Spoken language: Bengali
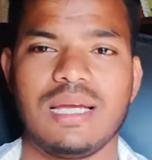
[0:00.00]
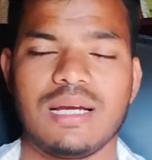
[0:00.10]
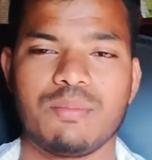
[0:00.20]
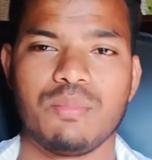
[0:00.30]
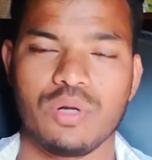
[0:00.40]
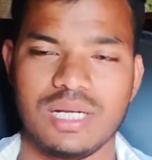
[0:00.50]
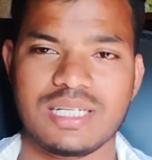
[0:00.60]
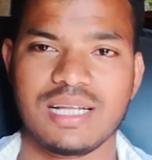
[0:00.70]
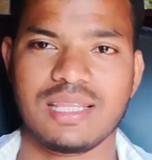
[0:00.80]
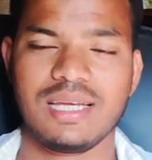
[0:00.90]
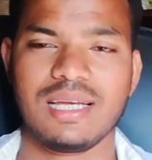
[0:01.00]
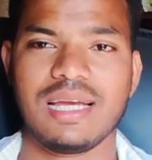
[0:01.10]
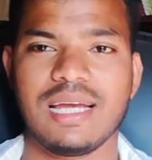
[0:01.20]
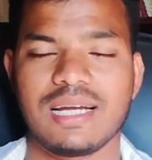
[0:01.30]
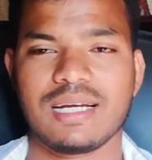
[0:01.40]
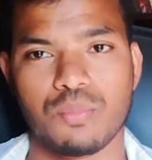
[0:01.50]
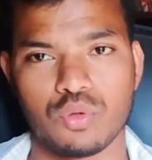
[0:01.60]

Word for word: এক বোনের সাথে এক